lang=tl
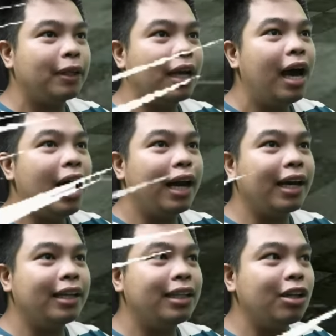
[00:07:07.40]
kita!
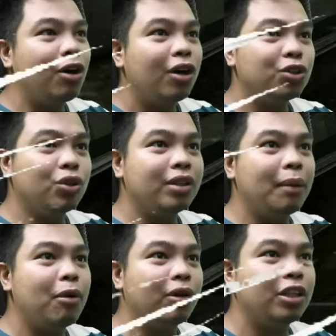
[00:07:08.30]
Halika dito!
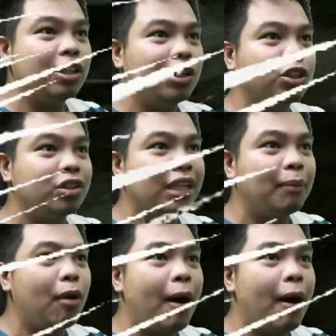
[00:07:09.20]
Sundan mo ko dito! Sundan mo